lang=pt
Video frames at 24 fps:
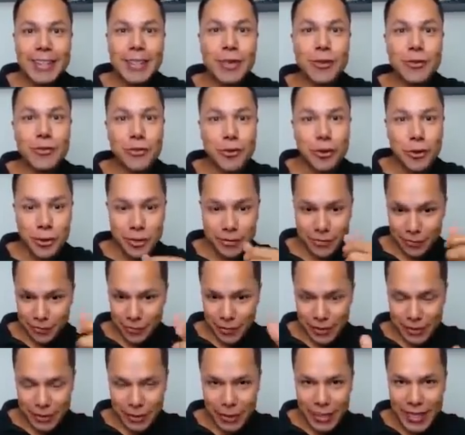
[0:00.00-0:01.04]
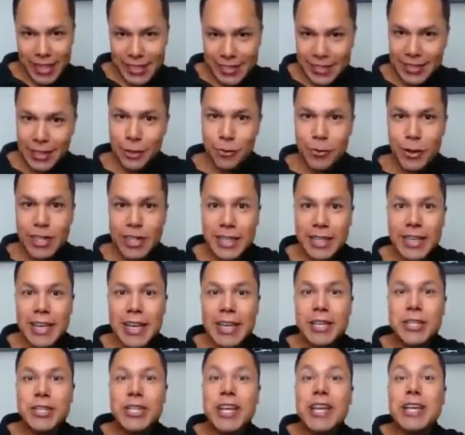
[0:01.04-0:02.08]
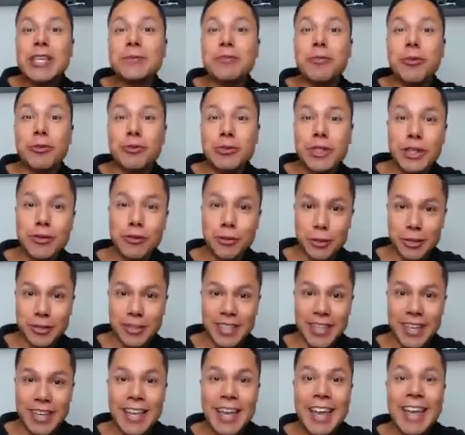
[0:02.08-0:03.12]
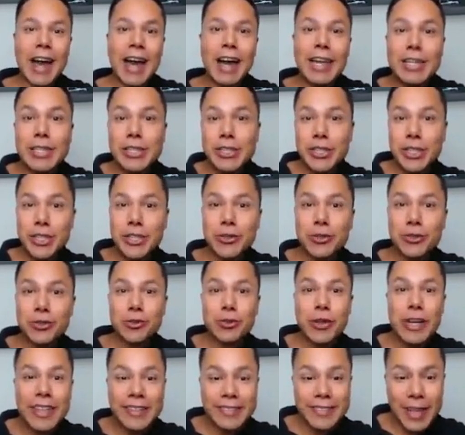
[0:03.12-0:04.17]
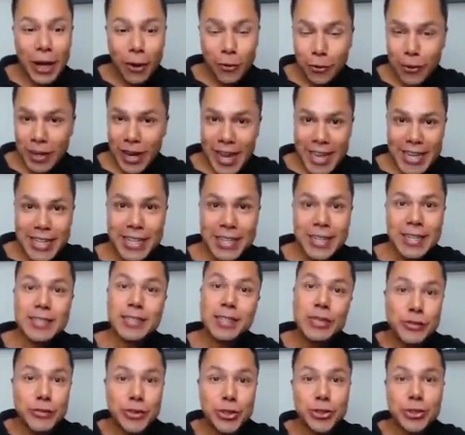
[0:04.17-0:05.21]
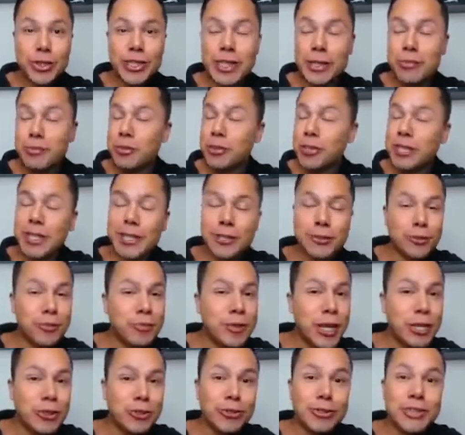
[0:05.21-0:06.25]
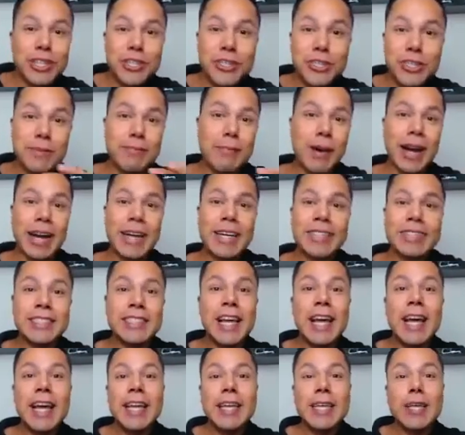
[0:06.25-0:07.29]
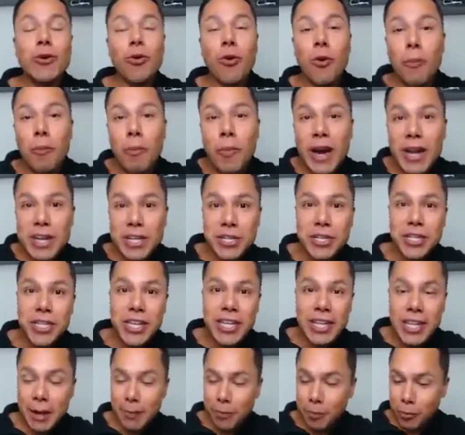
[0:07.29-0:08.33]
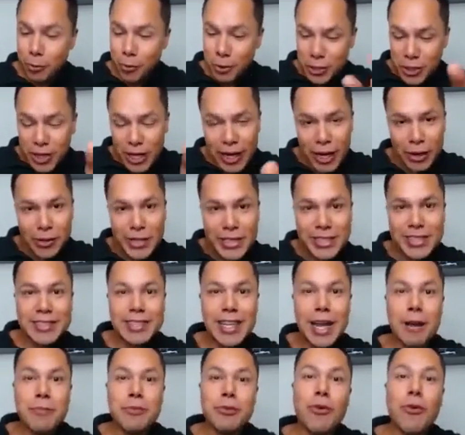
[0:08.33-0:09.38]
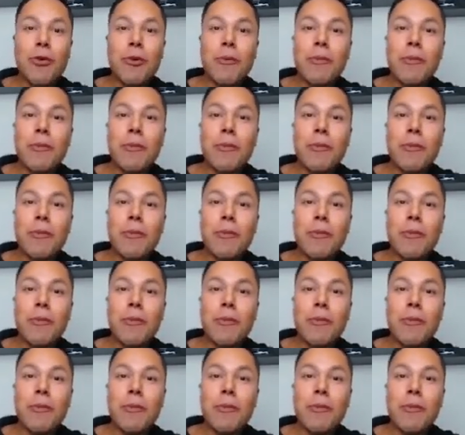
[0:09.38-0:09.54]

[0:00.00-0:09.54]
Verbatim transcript: que eu vou fazer a questão ali de responder você. Além disso, dá um like nesse vídeo aqui porque isso me ajuda demais e compartilha, puxa lá o WhatsApp,